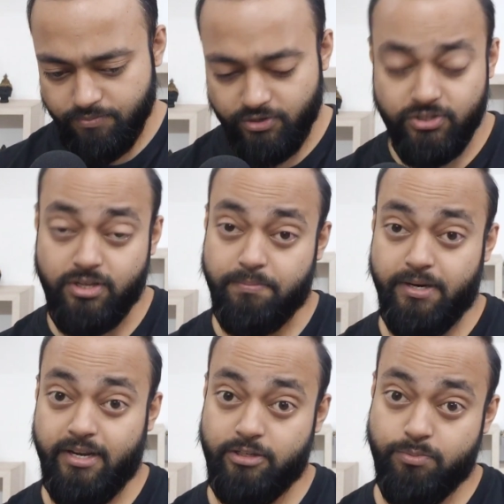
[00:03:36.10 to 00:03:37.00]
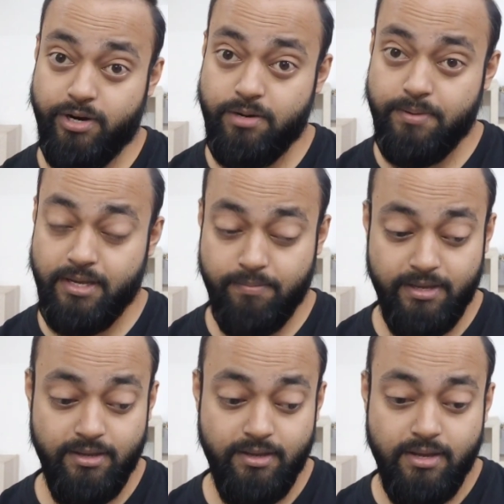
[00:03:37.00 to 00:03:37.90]
पहुंचते हैं अपने नेक्स्ट पॉइंट पे कि
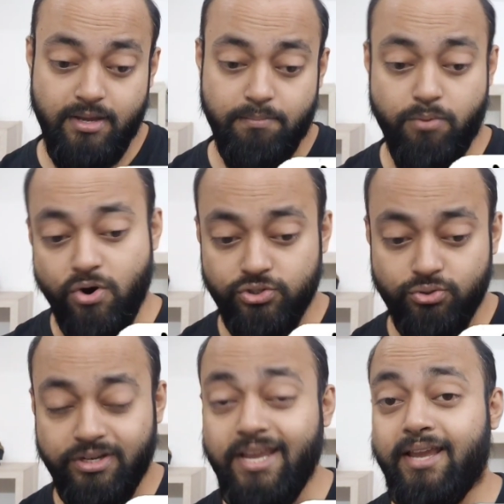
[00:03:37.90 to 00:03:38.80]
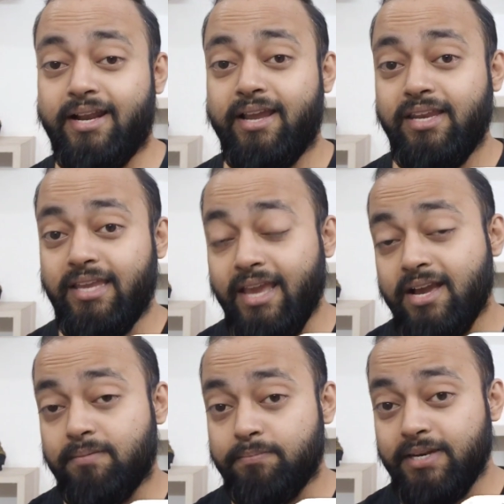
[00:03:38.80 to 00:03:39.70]
भाई बॉन्ड्स तो ठीक है लेकिन
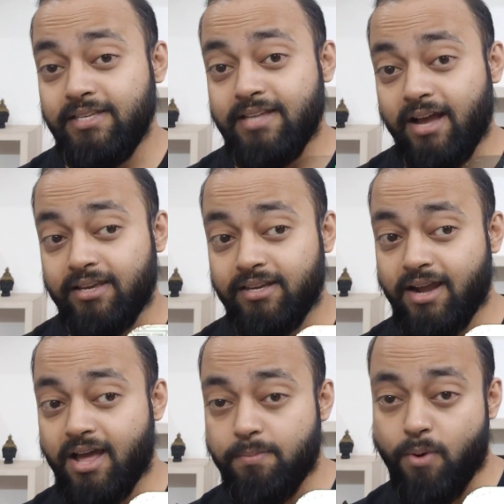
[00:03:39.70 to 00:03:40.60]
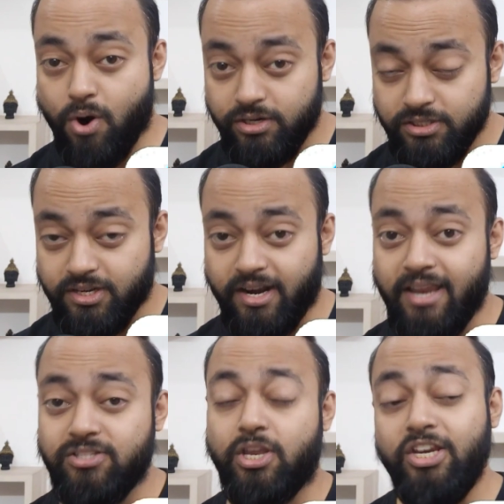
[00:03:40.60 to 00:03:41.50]
ये कंपनीज आखिरकार बॉन्ड्स
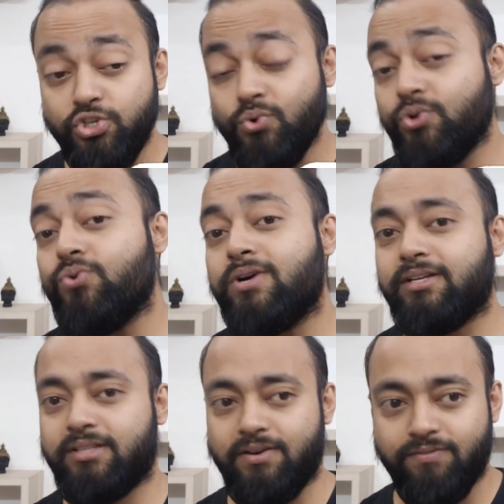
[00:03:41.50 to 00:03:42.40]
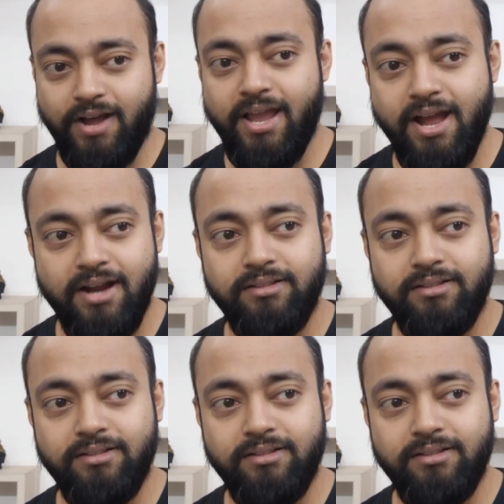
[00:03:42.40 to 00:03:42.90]
रेस इशू क्यों करती हैं वाई